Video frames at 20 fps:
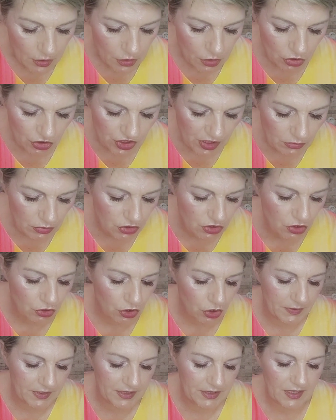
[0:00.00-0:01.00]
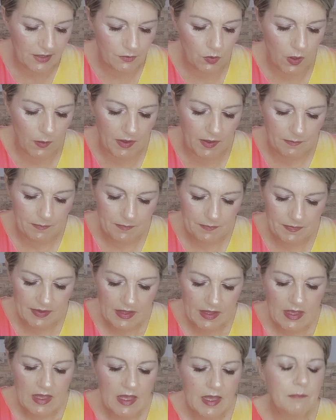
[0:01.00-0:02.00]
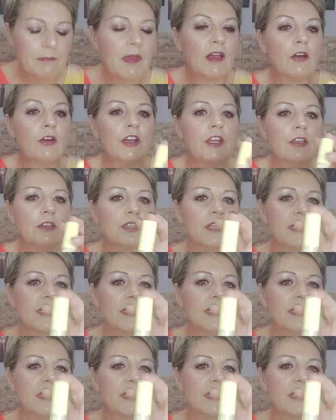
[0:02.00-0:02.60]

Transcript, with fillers: 2,99 euros. Me he cogido